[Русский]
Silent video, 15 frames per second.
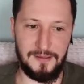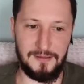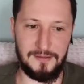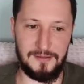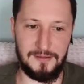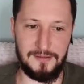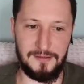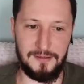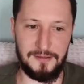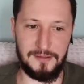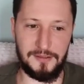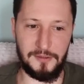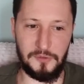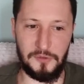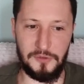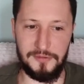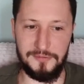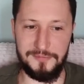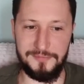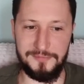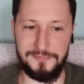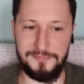А, это
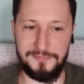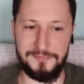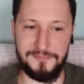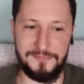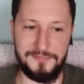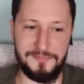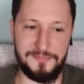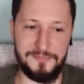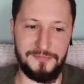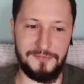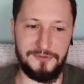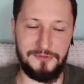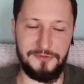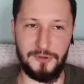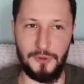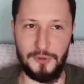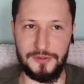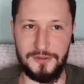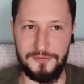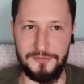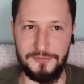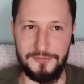такой
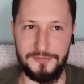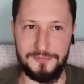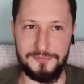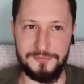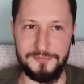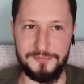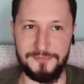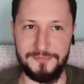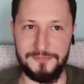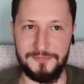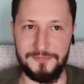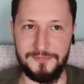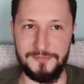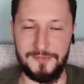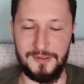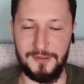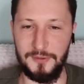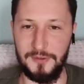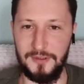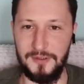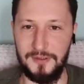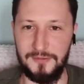философ,
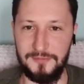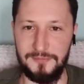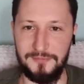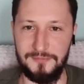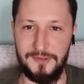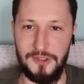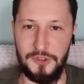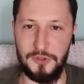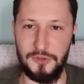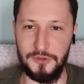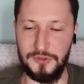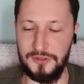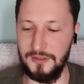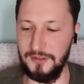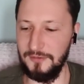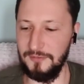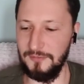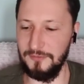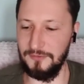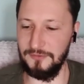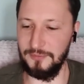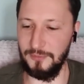который ищущий
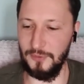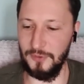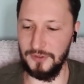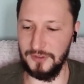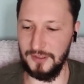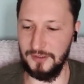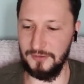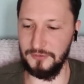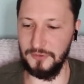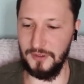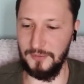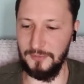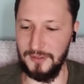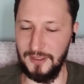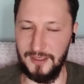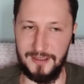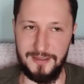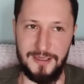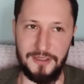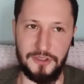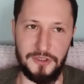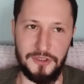поисках все время
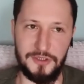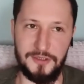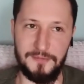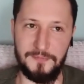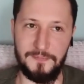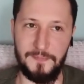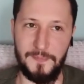находящийся.